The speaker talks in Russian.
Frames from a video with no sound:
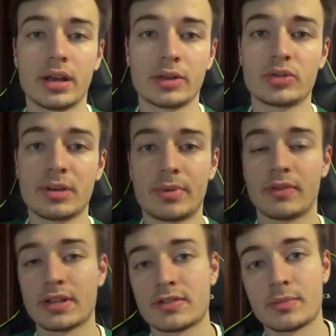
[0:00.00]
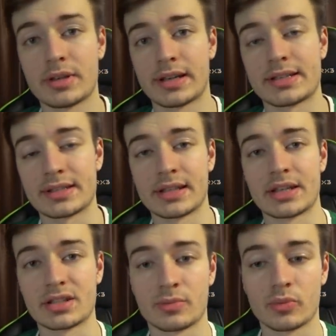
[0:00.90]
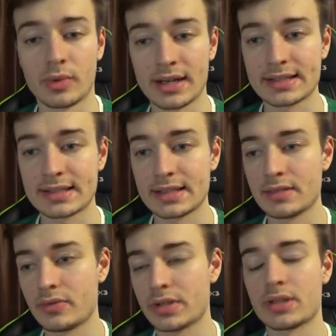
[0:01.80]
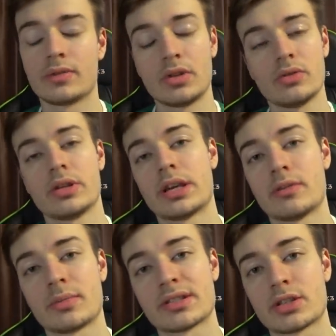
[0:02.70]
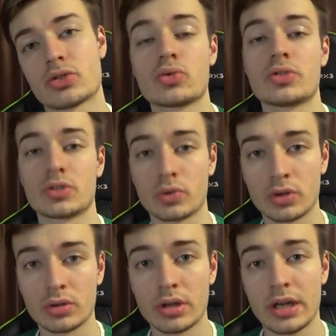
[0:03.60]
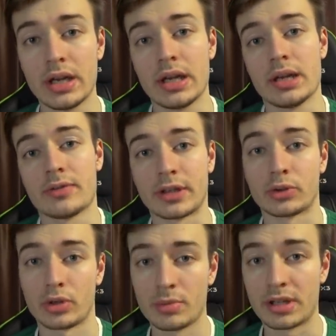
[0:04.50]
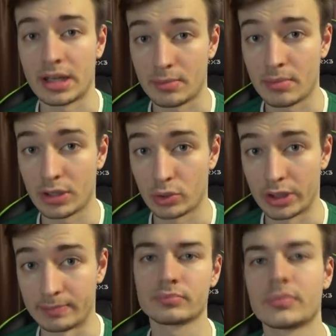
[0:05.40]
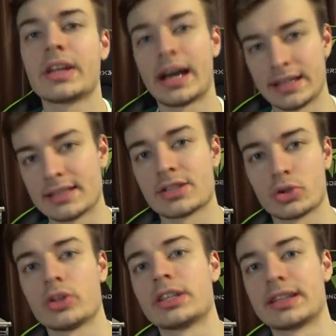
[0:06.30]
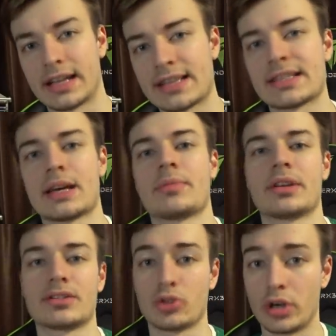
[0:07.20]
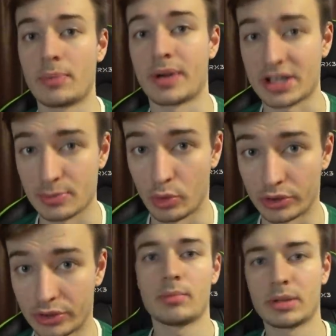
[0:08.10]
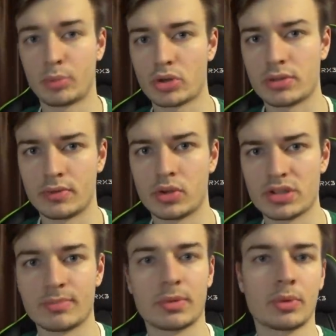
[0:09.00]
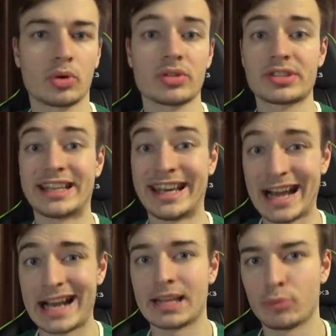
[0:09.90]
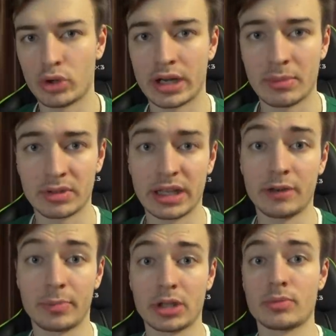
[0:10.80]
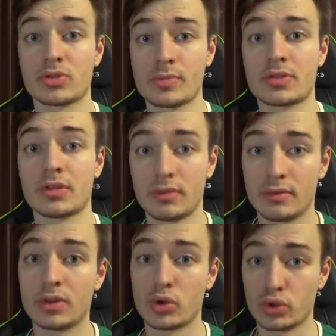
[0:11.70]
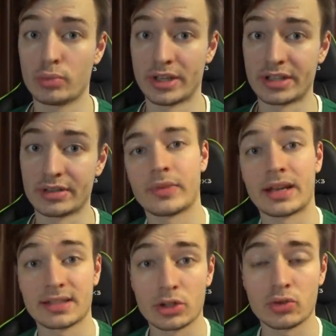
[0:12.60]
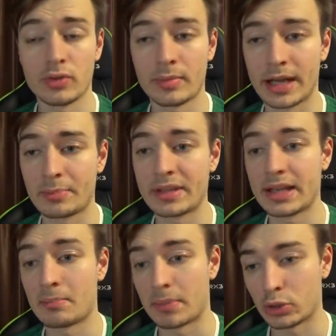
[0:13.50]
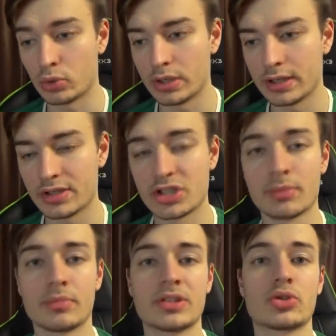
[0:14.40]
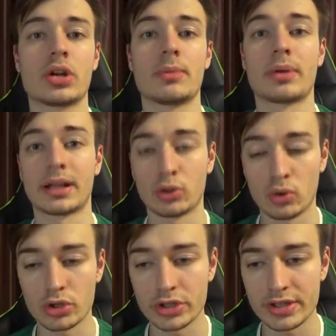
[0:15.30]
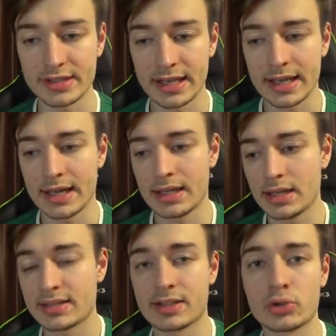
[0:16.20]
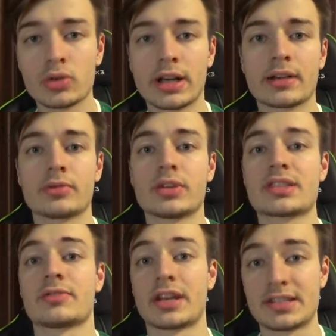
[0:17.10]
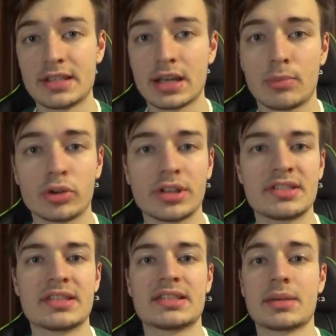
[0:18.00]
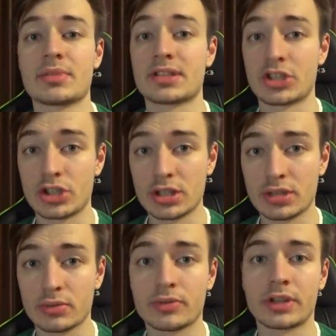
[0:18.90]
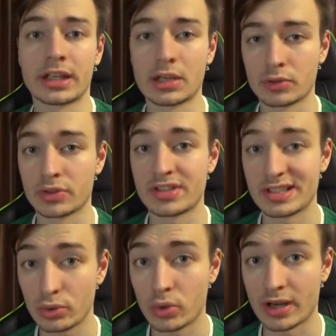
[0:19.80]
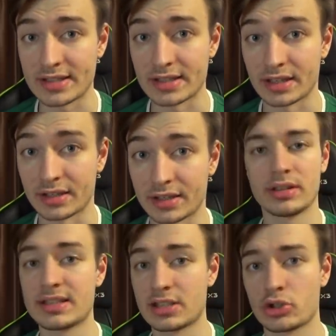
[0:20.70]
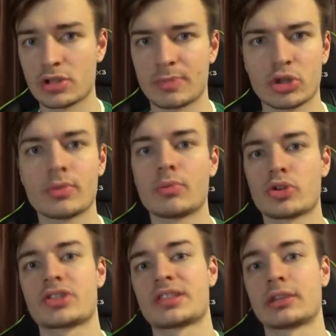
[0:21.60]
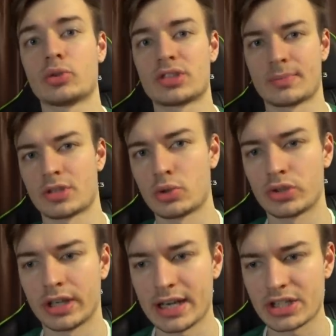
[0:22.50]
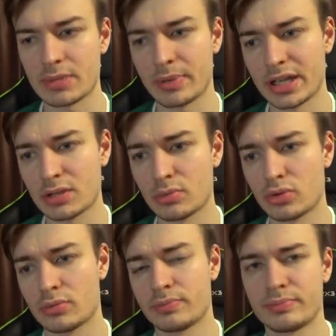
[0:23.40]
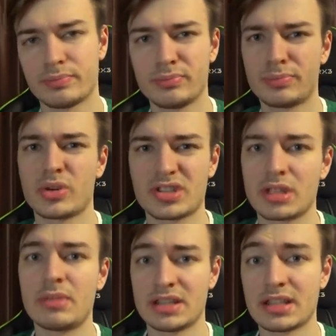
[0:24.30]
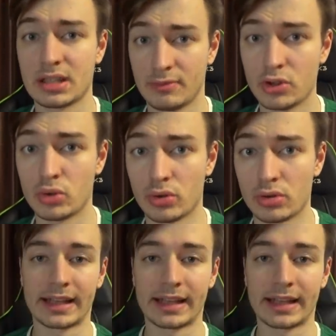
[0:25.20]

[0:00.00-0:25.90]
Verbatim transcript: Друзья, привет, с вами как всегда Джим Макс, и в этом видео я вам расскажу историю, в которой меня обманули. Да, если что, это та самая история про шмот. Под прошлым видосом набралось реально много комментариев, поэтому, собственно, видосу быть. Расскажу вам, как меня обманули, чем история продолжилась, и расскажу, как у нас в России работает система защиты вот в таких вот ситуациях. Если что, с подобным может столкнуться абсолютно каждый, поэтому Просто имейте это в виду.